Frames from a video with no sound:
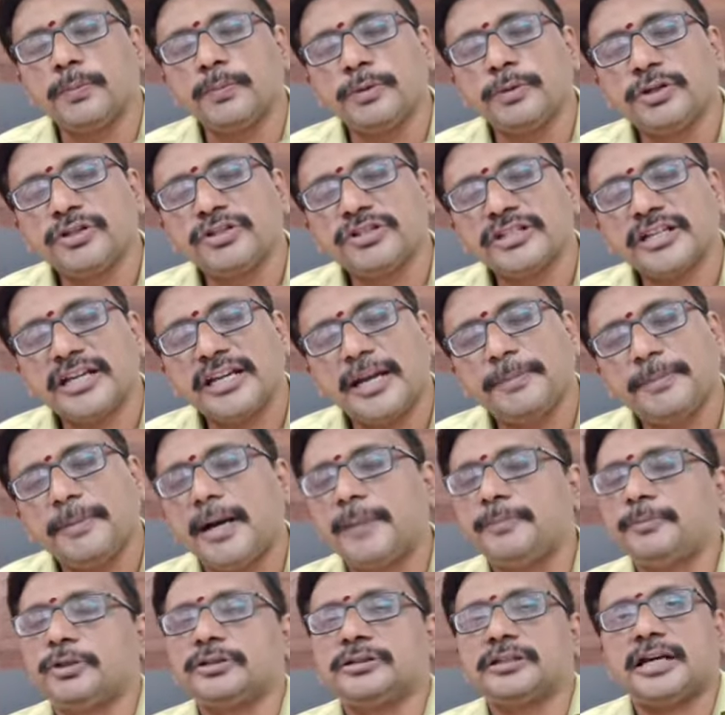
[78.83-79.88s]

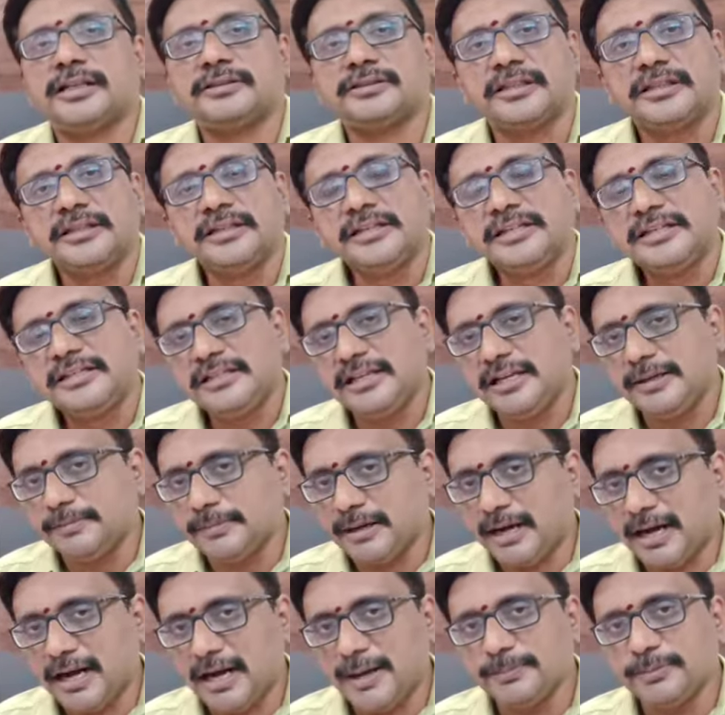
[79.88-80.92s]
మృక్షేయమామృత ఈ
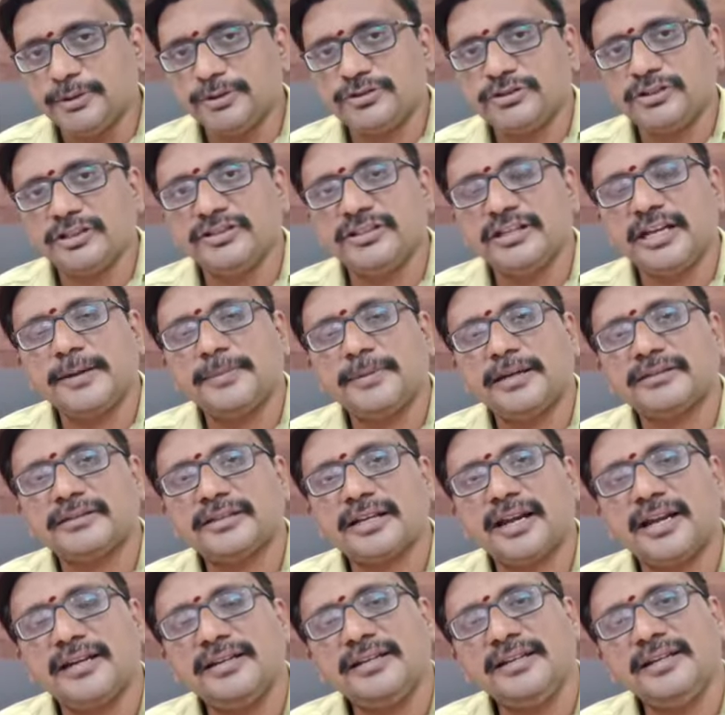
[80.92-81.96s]
మహామృత్యుంజయ
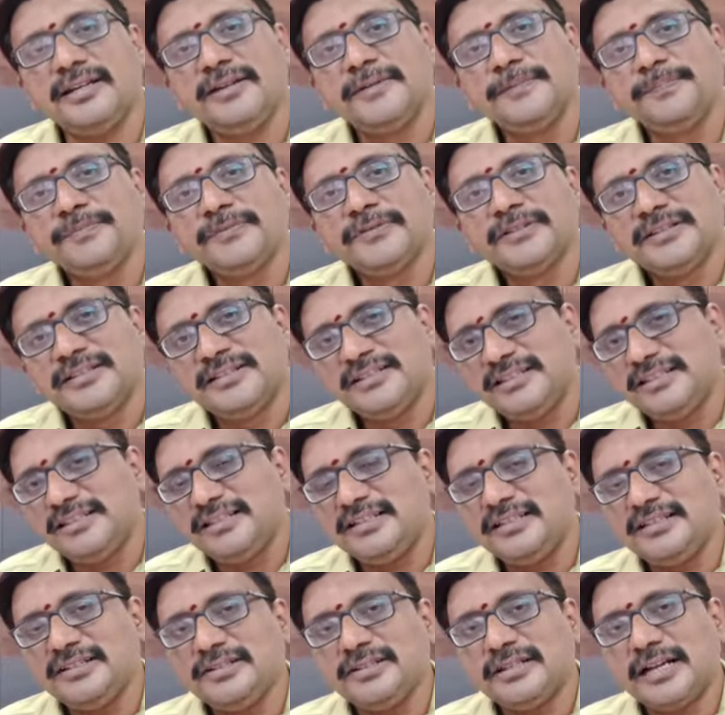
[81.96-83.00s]
మంత్రాన్ని ఈ
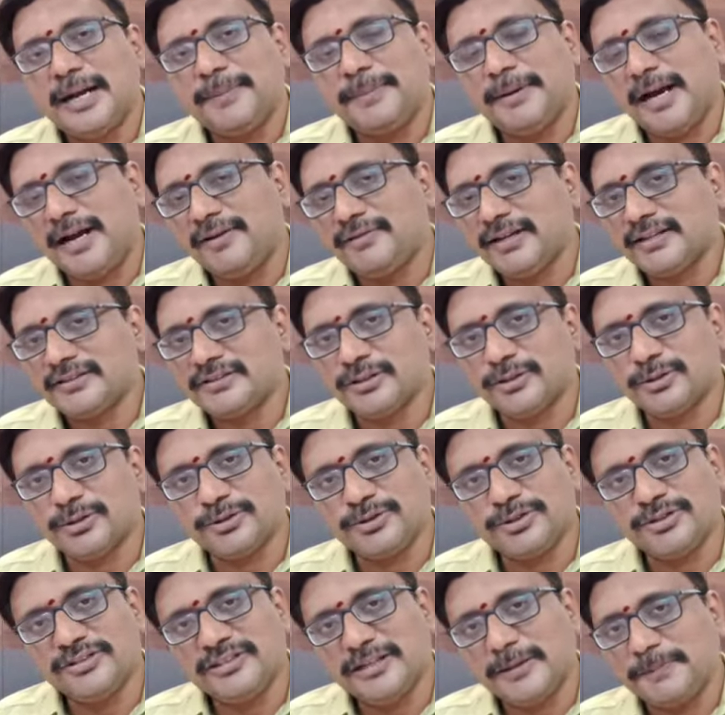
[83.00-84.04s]
అమావాస్య
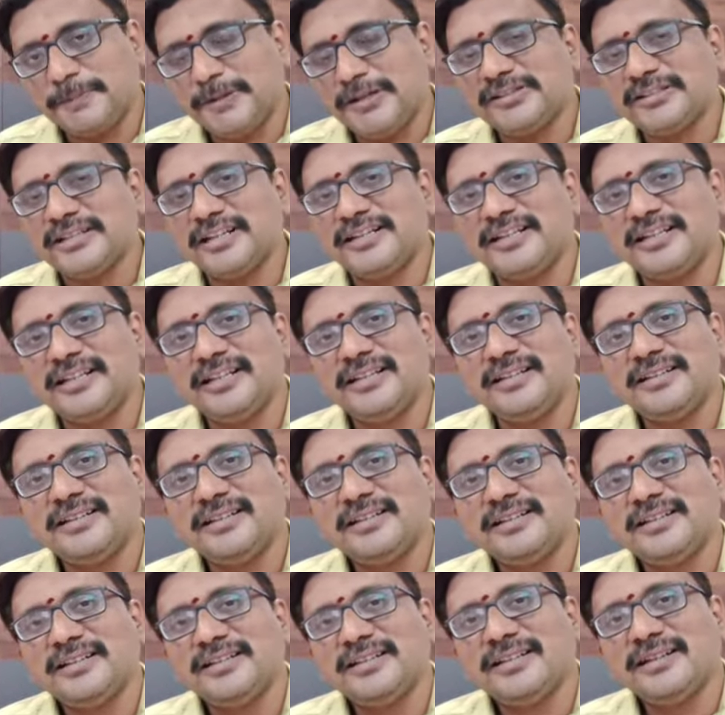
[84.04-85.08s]
రోజు జపించండి
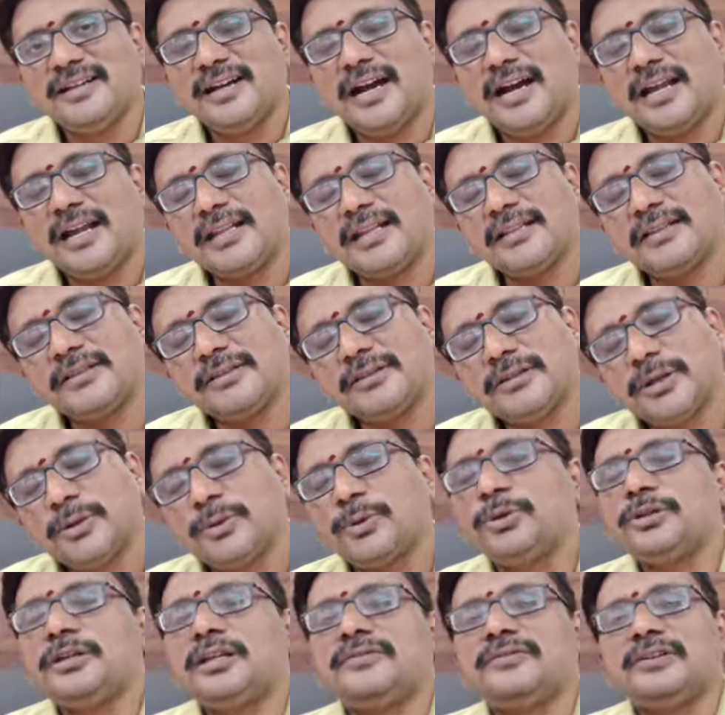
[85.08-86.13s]
అనంత
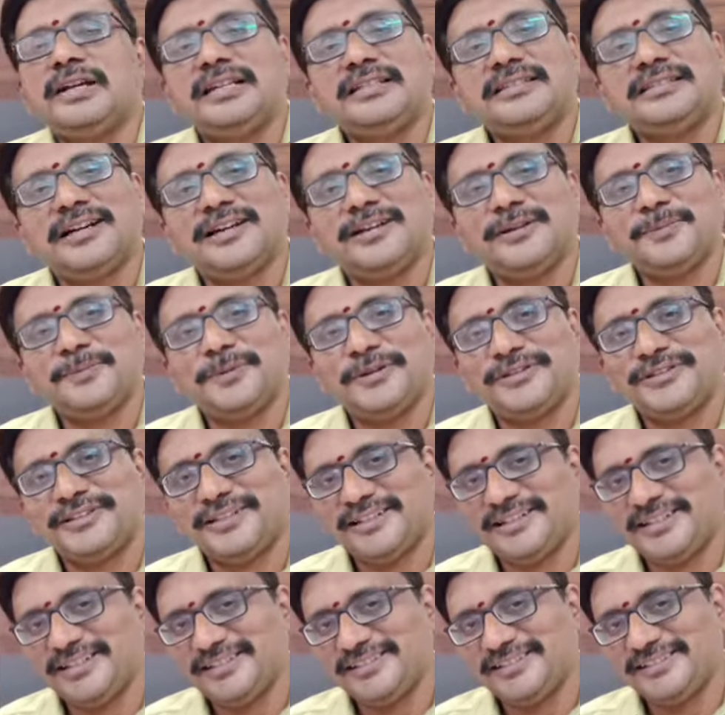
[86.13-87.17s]
కోటి ఫలితాలు
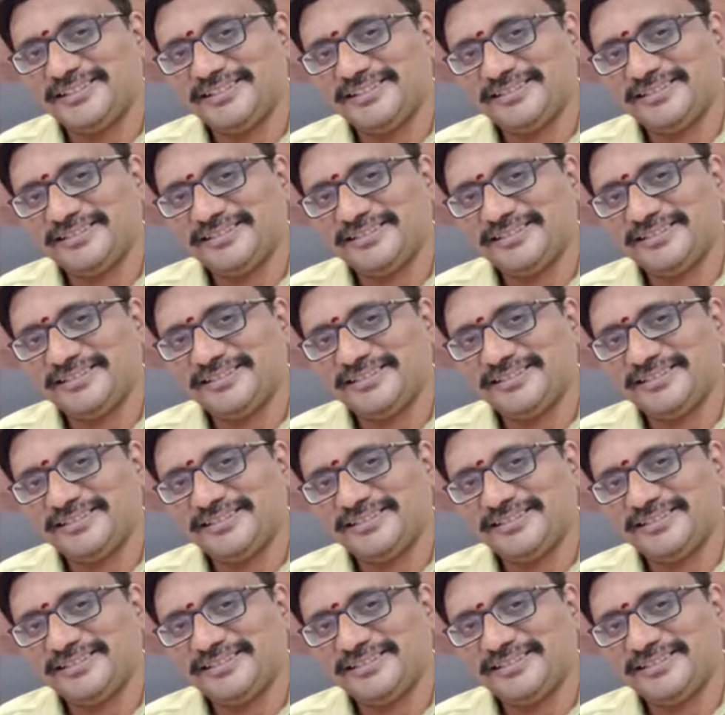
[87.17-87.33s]
పొందండి